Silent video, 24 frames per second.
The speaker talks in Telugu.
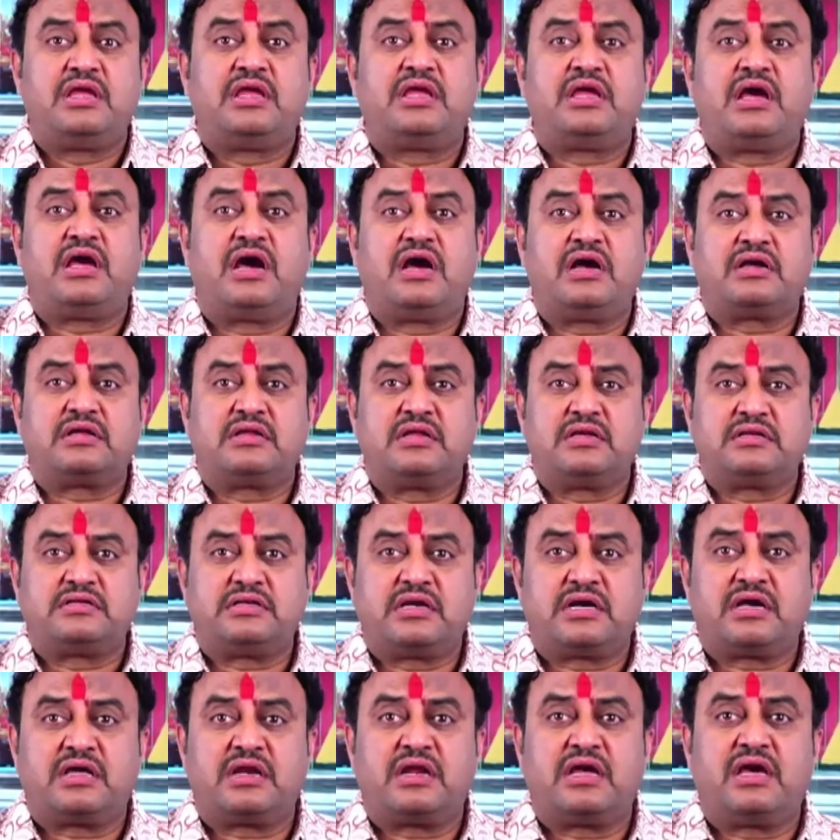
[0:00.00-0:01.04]
ఈ
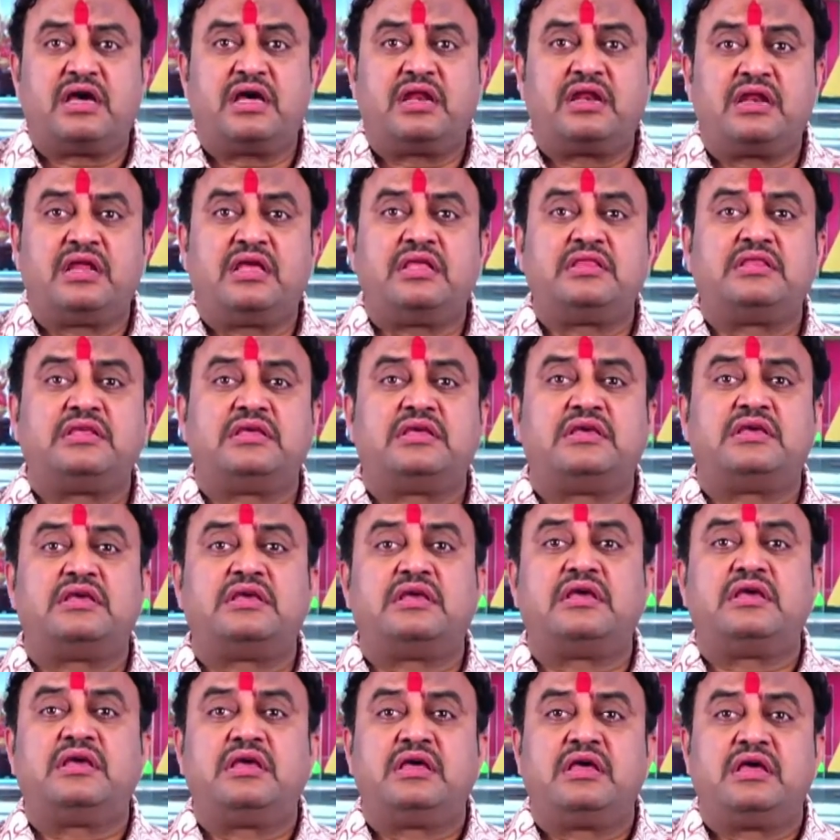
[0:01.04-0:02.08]
ఆజ్ఞచక్ర అనేది
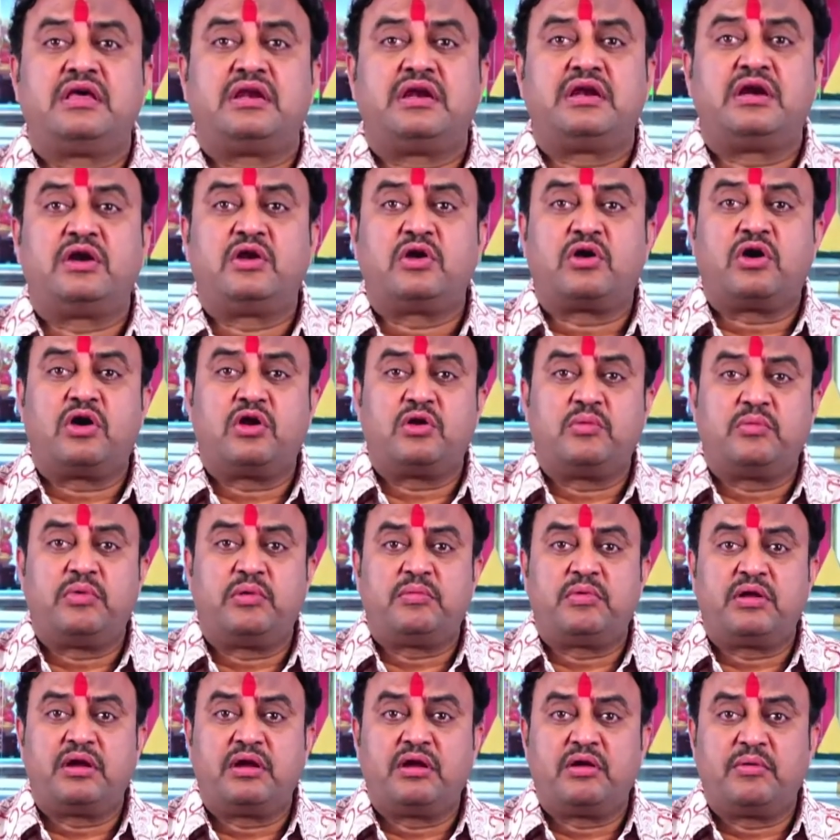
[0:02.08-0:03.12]
రెండు
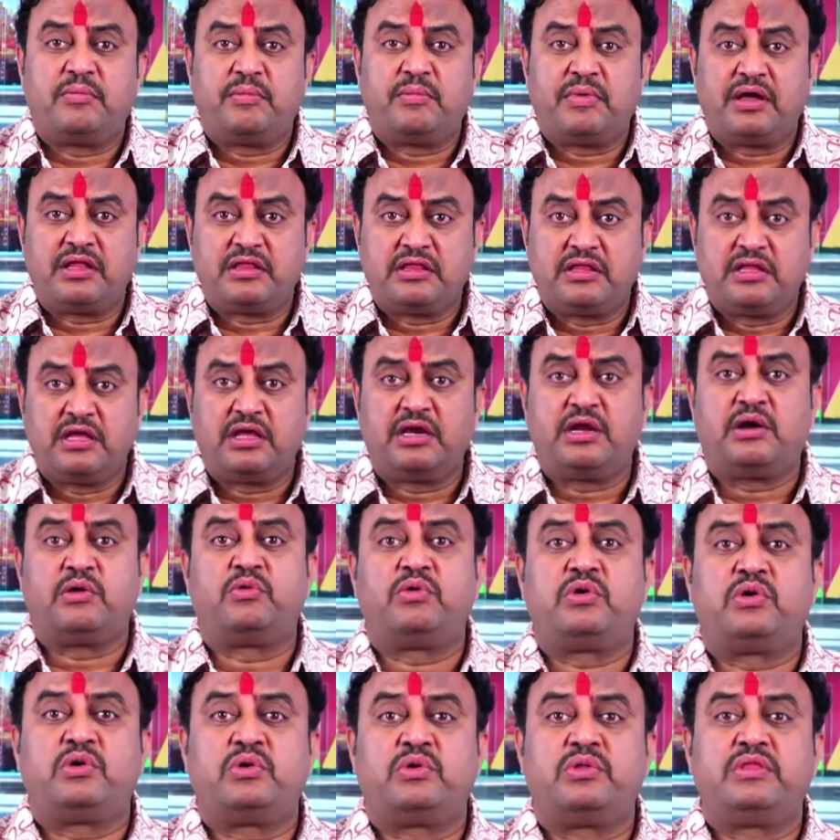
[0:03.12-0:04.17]
కనుబొమ్మల్లో మధ్యన
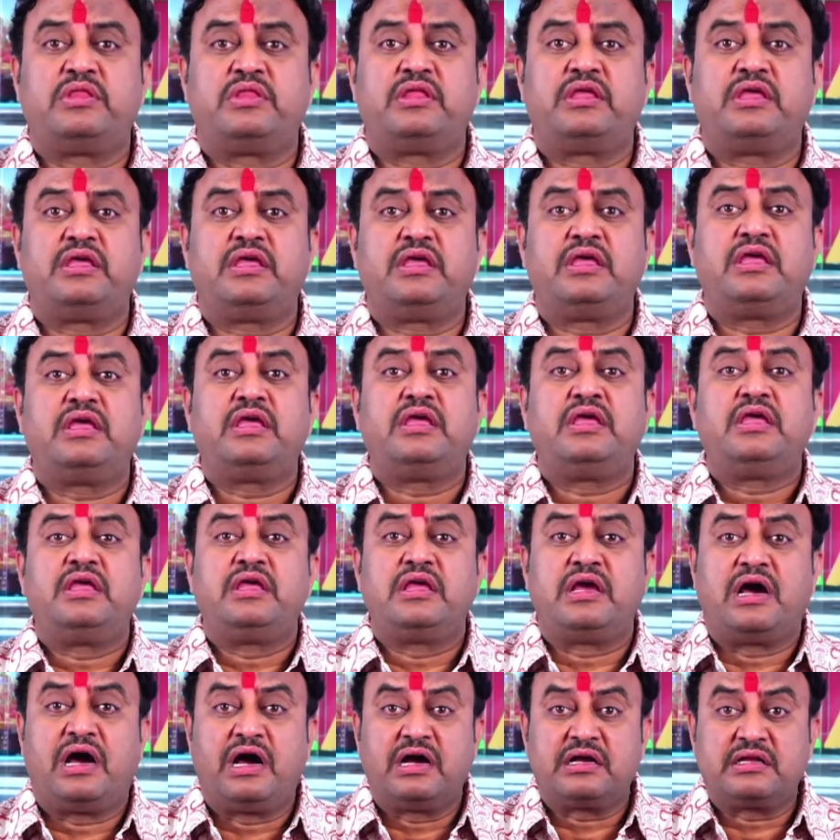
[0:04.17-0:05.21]
ఉంటుంది
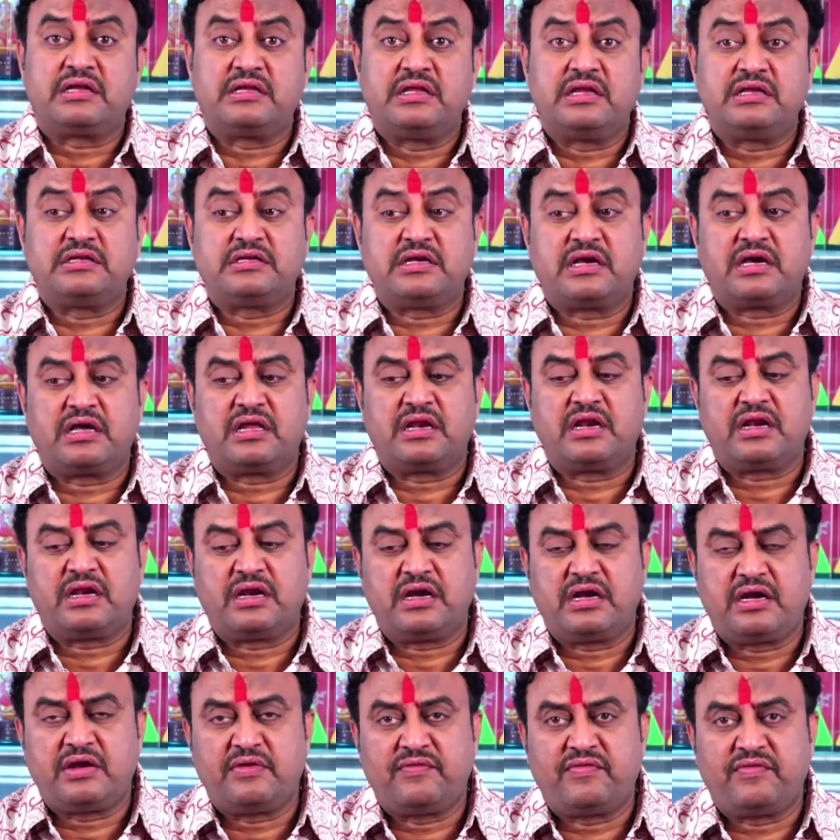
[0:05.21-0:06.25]
ఈ ఆజ్ఞచక్రం
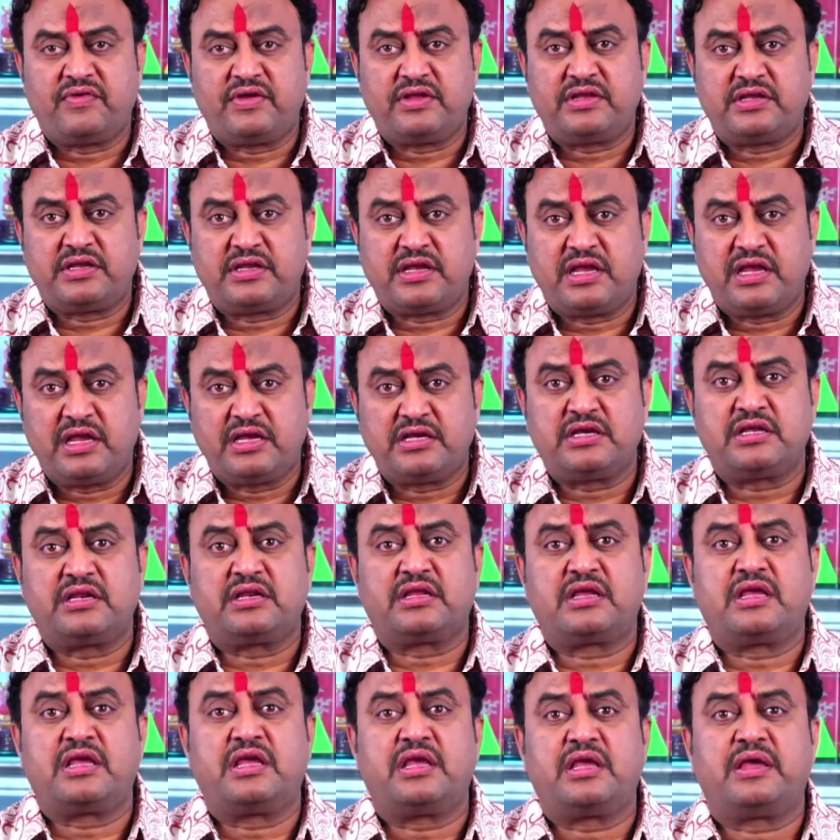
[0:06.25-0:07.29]

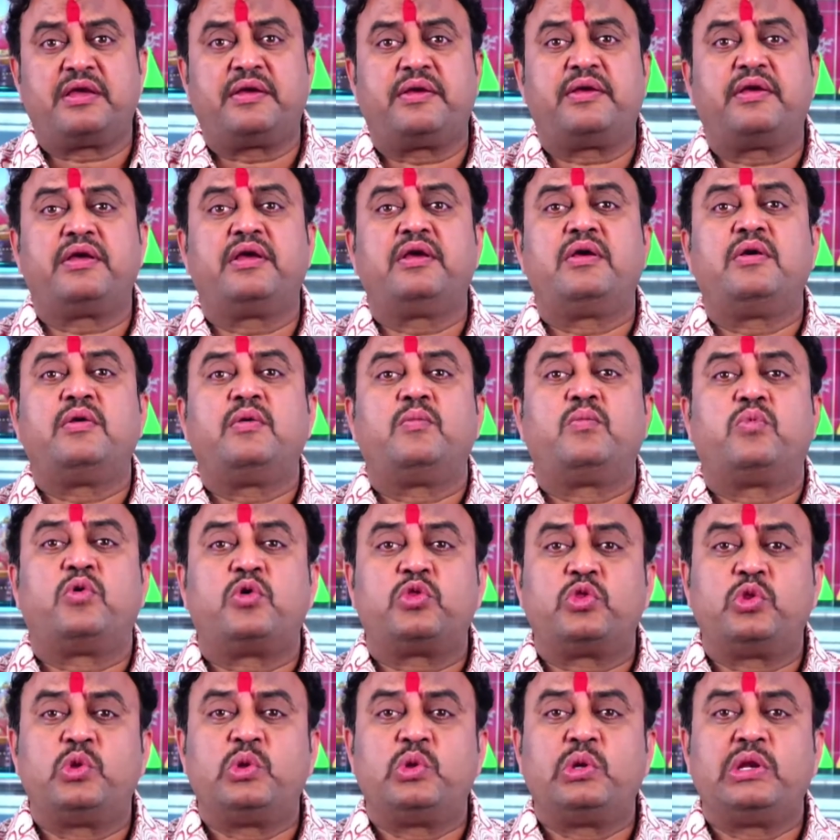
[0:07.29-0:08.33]
రెటిఫికేషన్కి
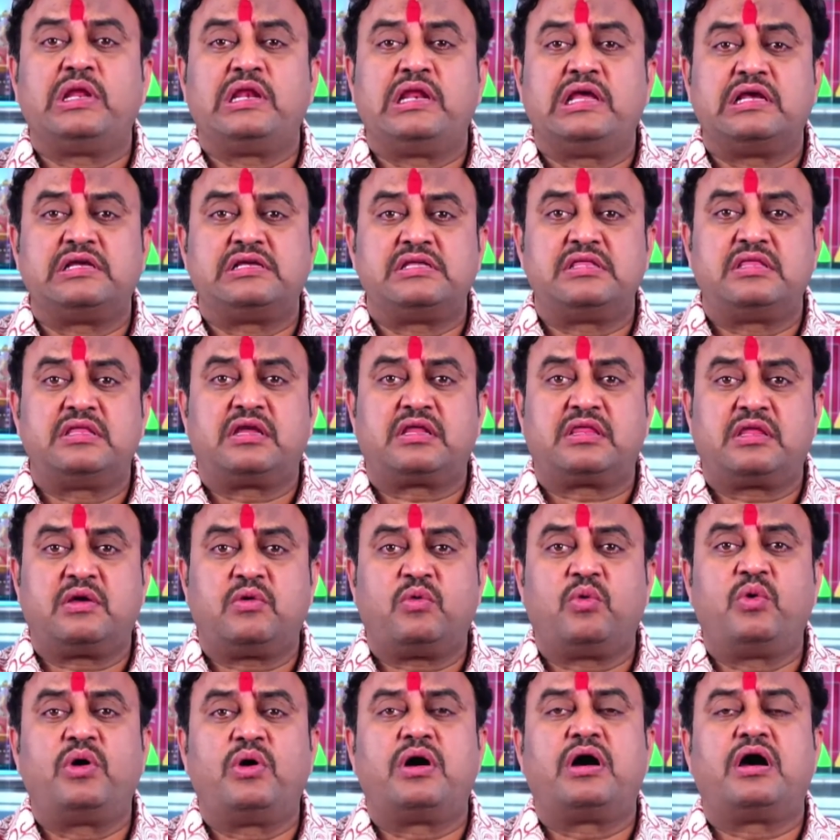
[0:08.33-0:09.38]
పొద్దున్న లేచిన తర్వాత
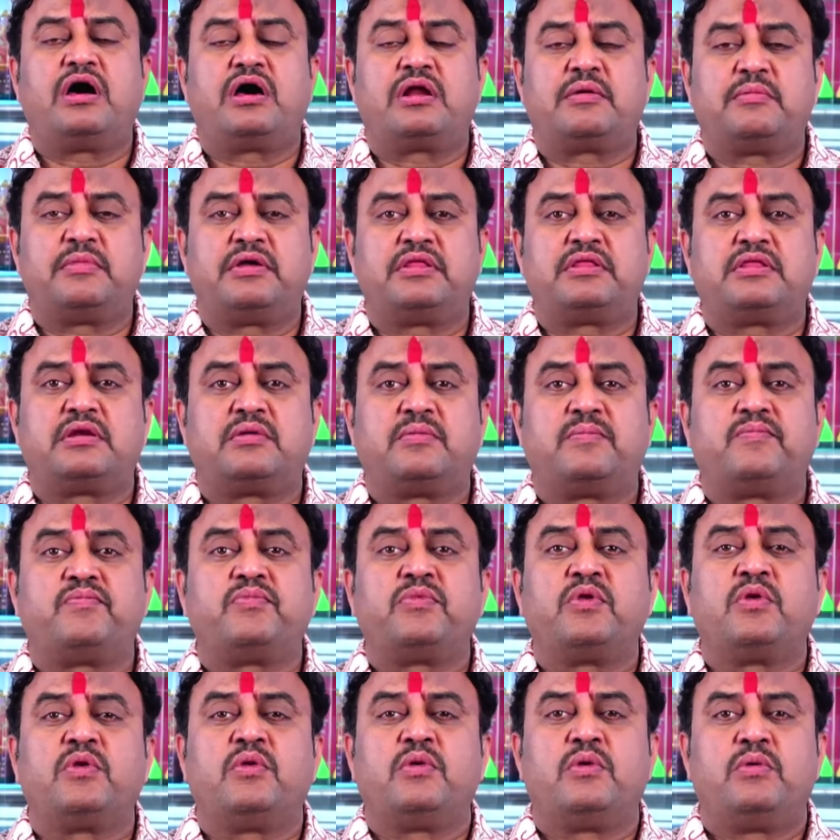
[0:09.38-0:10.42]
ఓంకార మంత్రం
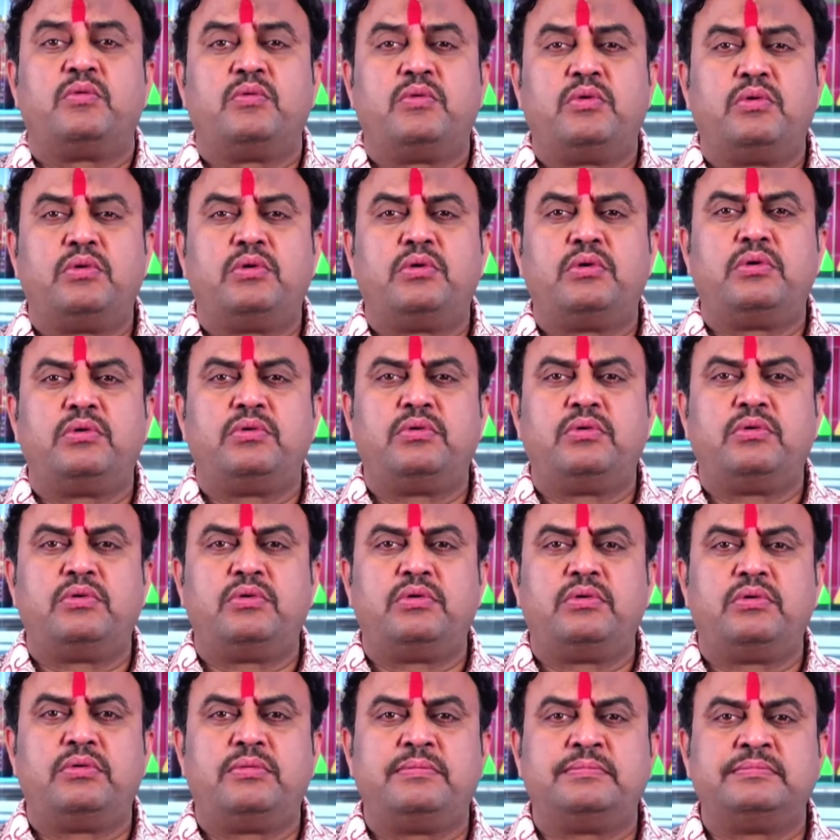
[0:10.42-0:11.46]

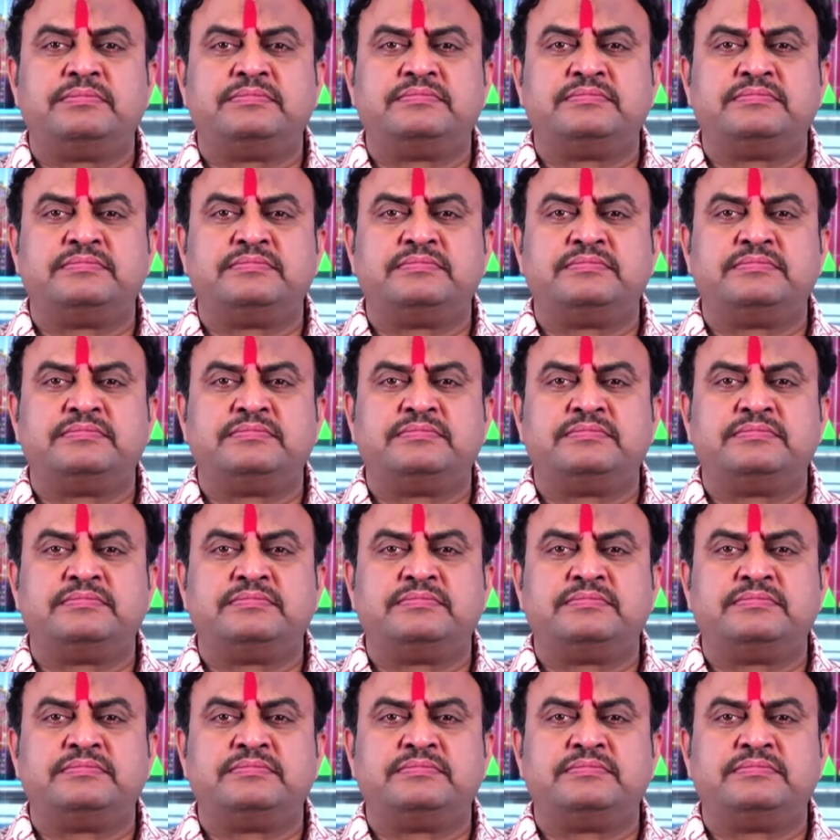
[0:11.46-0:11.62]
ఓం